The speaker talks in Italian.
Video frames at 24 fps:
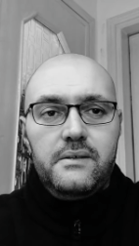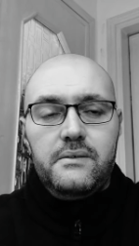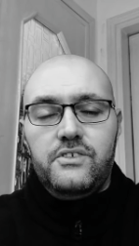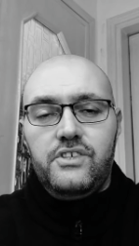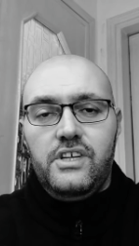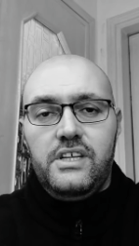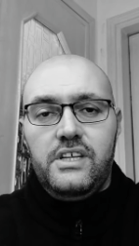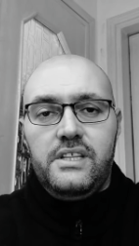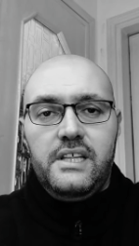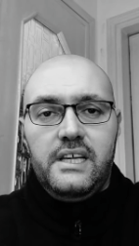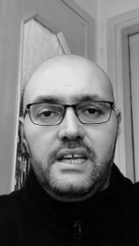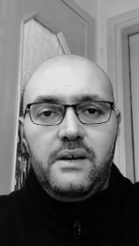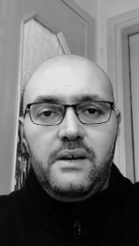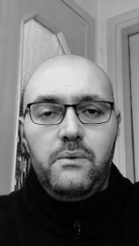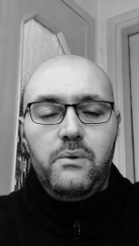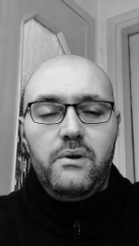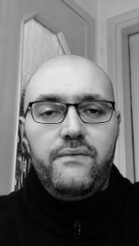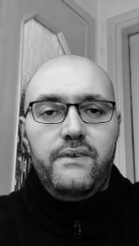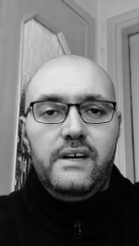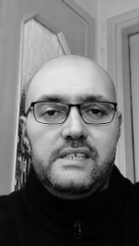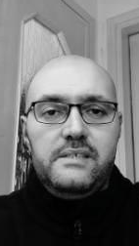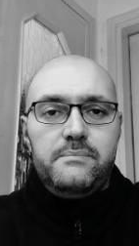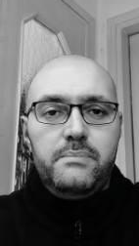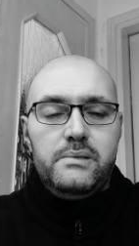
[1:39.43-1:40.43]
Gente che vuole
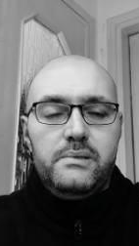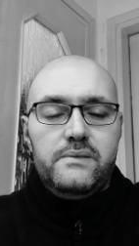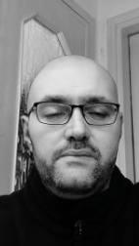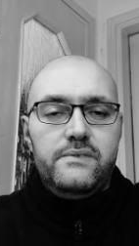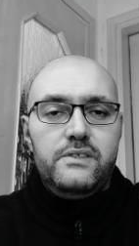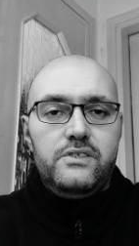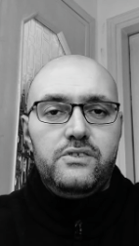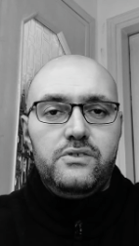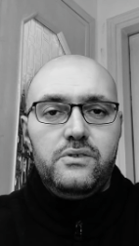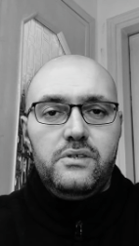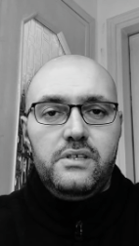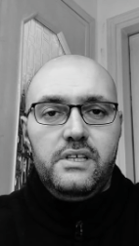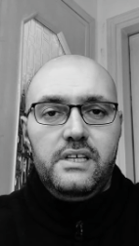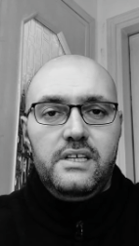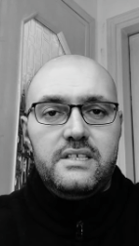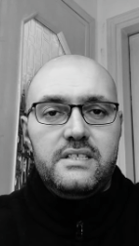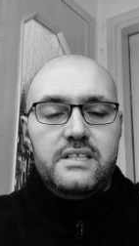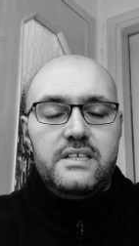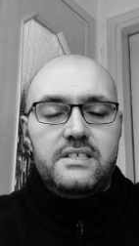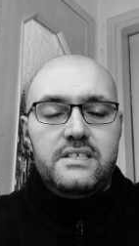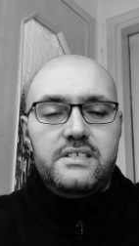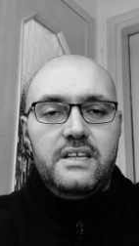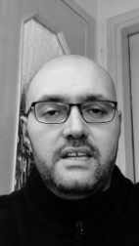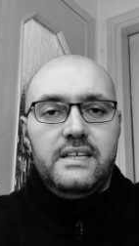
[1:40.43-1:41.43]
fare il
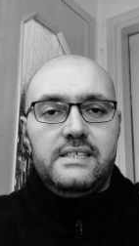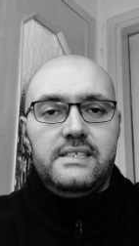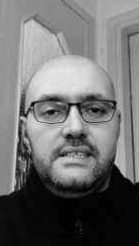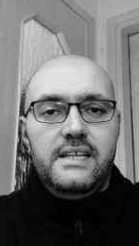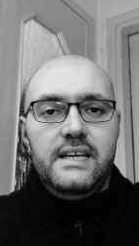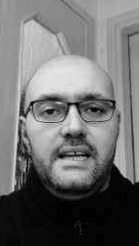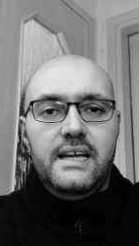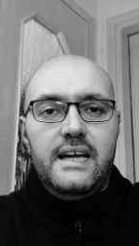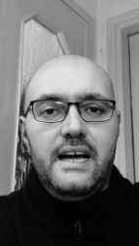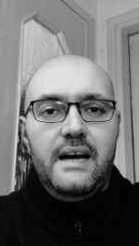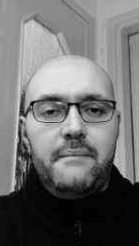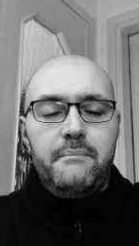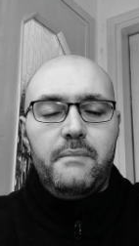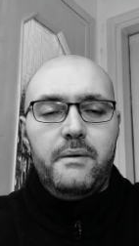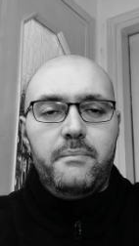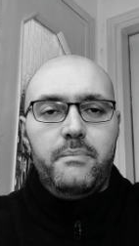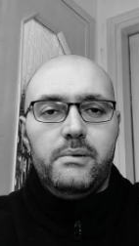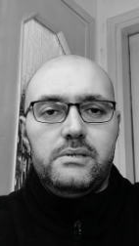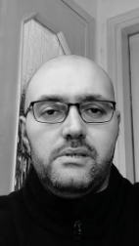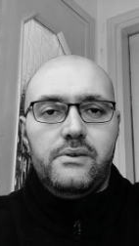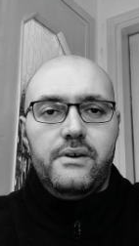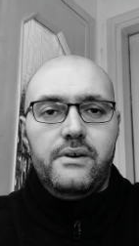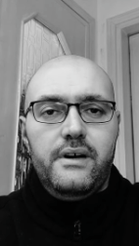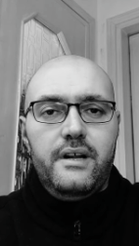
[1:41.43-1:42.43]
professionista si crede in gamba,
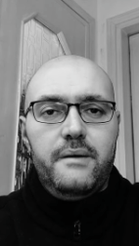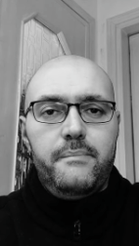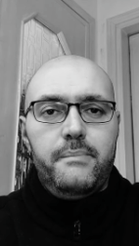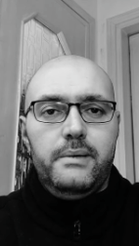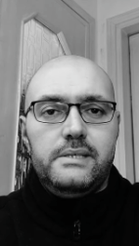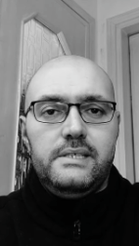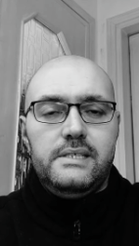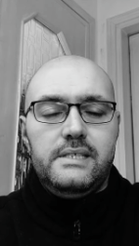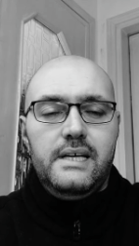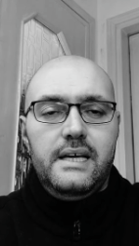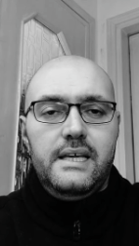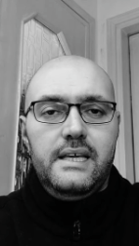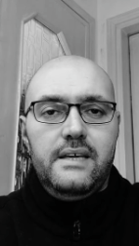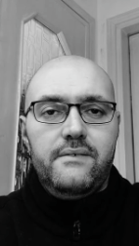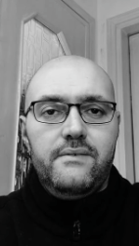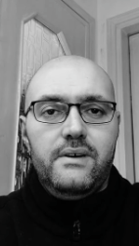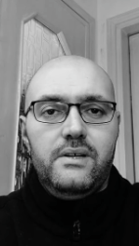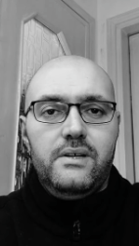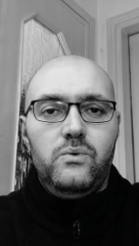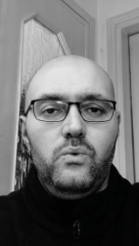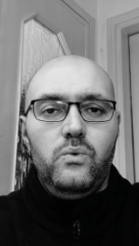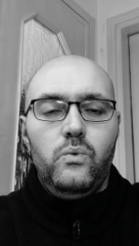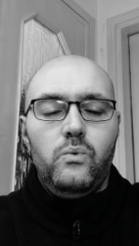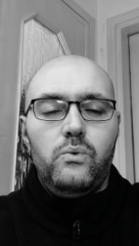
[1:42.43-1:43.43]
però non ha la parità
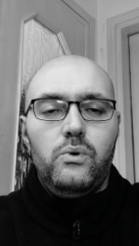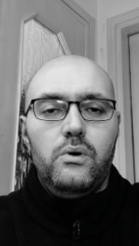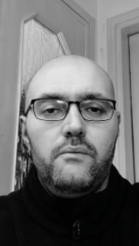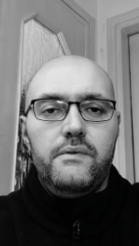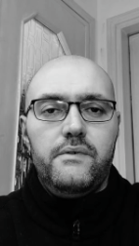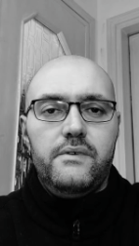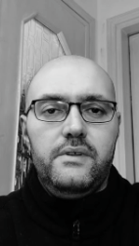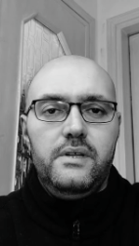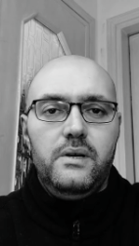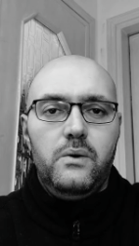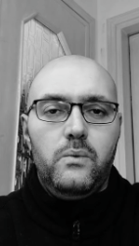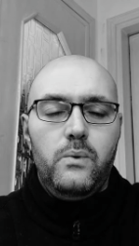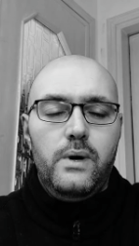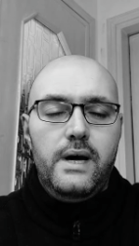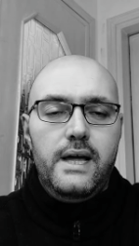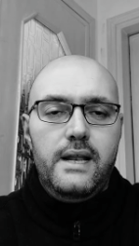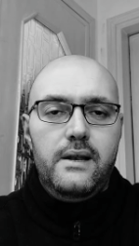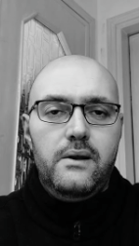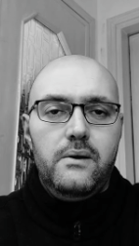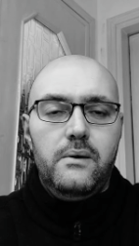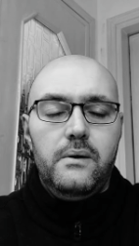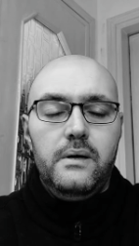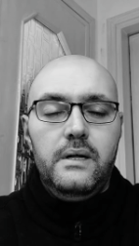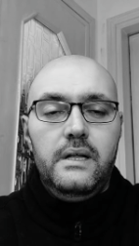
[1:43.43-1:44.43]
IVA, dunque non vive di
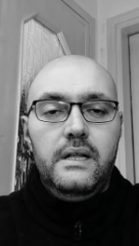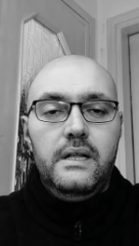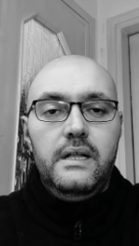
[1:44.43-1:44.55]
quello.